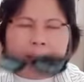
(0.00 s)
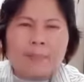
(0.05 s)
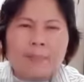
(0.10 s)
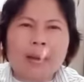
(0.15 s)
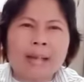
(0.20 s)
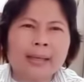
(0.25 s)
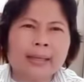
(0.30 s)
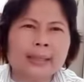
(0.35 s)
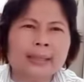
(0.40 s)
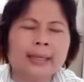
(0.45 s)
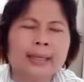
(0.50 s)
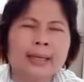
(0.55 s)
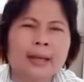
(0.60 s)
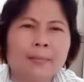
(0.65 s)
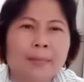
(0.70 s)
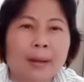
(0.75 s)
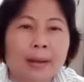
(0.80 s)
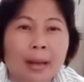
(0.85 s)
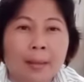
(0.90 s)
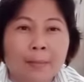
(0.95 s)
bakit ka
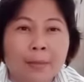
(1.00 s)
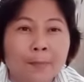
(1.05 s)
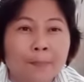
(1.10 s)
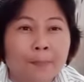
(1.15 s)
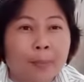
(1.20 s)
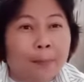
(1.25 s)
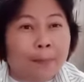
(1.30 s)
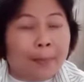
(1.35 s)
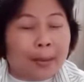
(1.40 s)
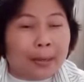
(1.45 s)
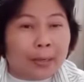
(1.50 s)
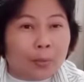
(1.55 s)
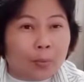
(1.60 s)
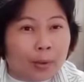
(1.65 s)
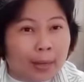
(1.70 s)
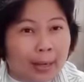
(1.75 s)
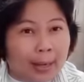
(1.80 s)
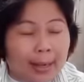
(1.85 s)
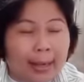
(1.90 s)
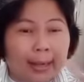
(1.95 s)
naman namin
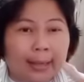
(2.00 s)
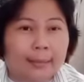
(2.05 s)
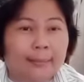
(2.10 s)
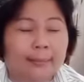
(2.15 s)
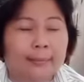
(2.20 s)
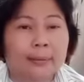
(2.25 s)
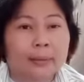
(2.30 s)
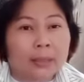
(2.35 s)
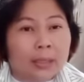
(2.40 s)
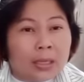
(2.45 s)
papaniwalaan?